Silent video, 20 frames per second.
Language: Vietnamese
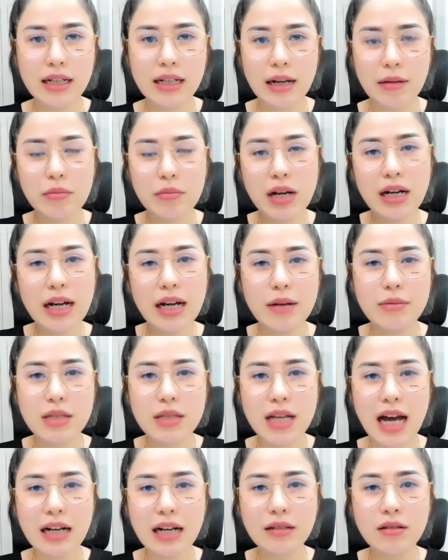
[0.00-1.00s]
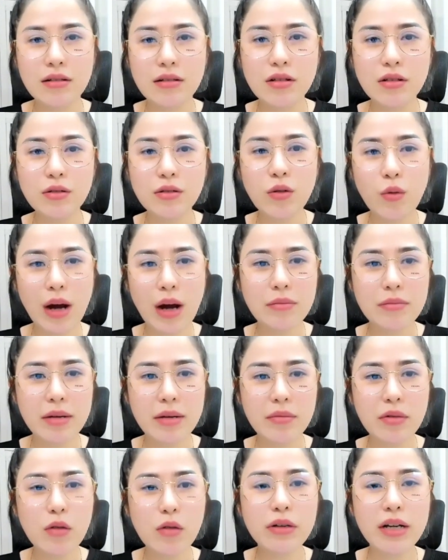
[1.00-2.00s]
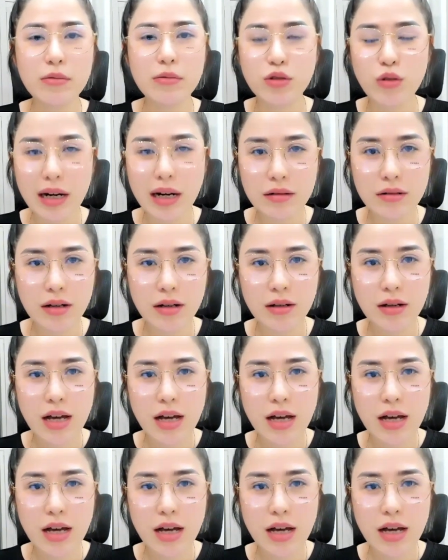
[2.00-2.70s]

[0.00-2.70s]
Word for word: thì em biết là em sẽ ăn được những đồ ăn mà em không kiểm soát được.